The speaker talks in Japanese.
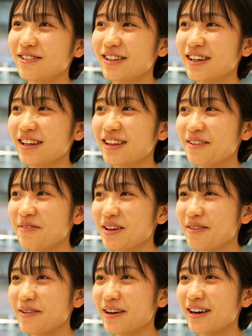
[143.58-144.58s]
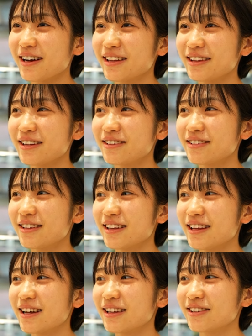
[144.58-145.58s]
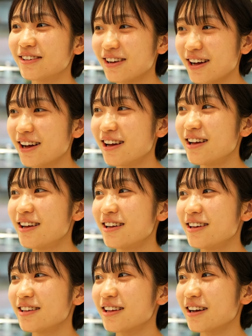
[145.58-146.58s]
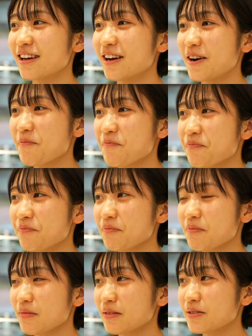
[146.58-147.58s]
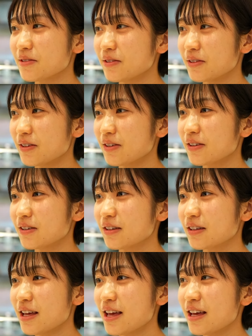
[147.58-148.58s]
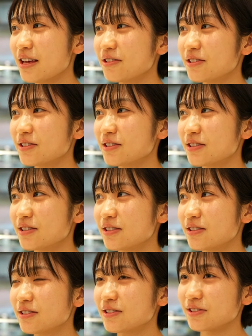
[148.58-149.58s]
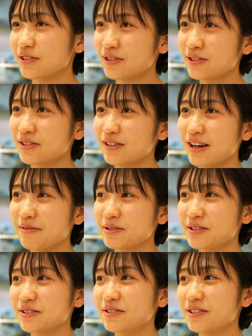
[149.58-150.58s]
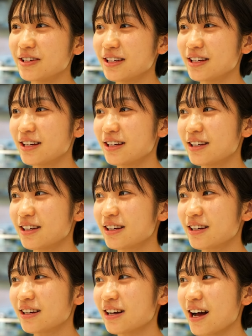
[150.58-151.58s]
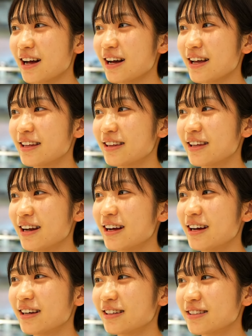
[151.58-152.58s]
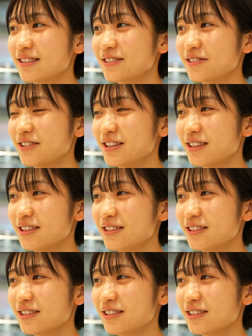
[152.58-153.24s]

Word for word: んだけ手間暇かかってるんだなとかなんかそ栄養素とかもすごい考えたらすごい